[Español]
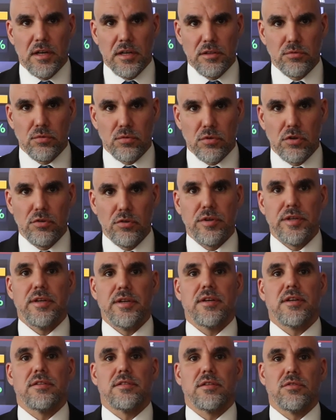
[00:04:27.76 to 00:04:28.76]
ante un
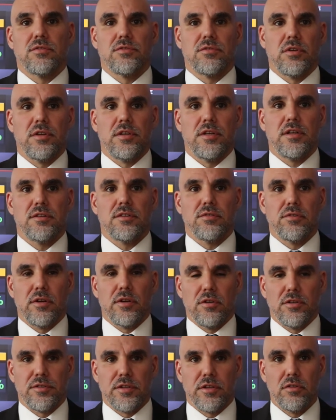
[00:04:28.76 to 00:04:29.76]
cobre que se consolida
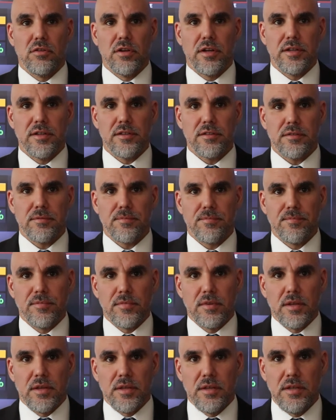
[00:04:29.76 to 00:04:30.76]
sobre los 3 dólares
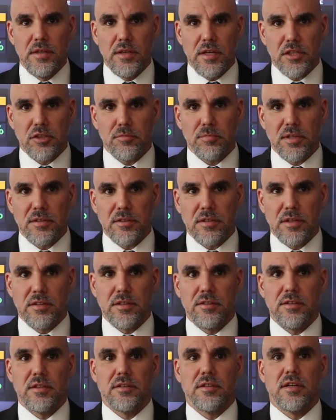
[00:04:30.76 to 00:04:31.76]
y
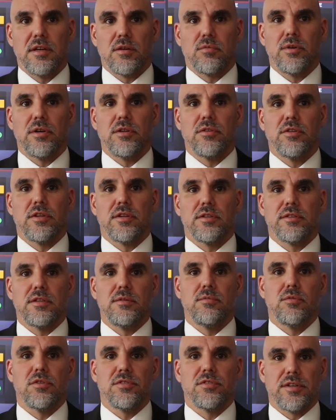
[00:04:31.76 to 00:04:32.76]
expectativas del acuerdo de
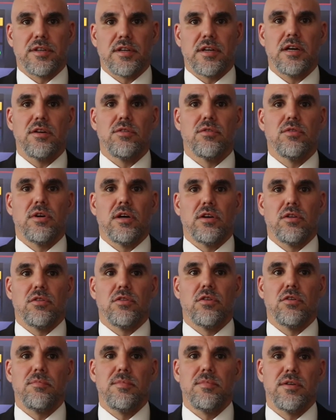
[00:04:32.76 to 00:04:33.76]
estímulo cercano a los
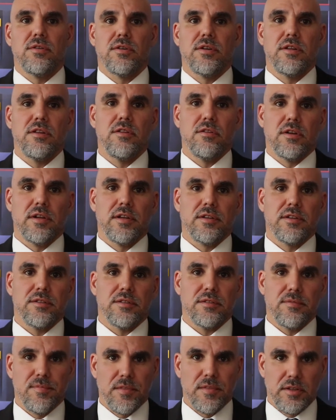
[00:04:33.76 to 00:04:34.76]
2 billones de
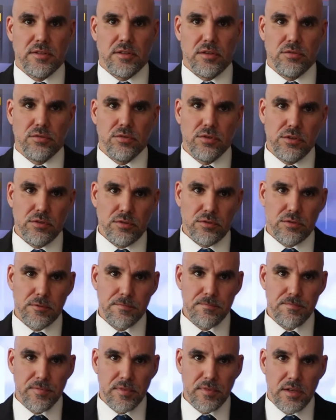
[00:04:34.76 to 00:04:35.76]
dólares en Estados Unidos,
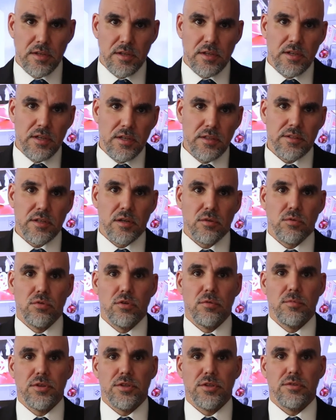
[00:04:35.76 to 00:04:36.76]
entre
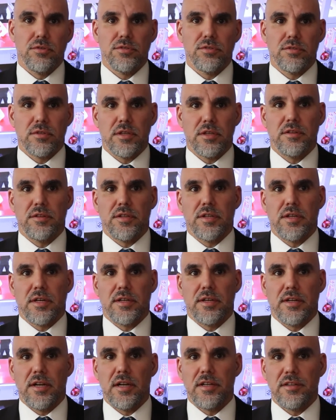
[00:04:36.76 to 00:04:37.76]
algunos motivos que
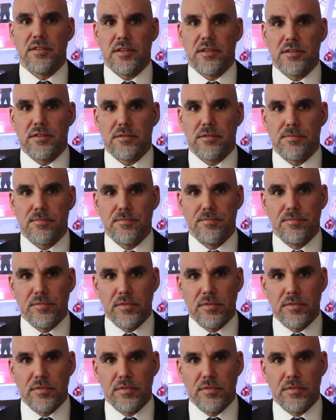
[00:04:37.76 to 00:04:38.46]
entregan analistas.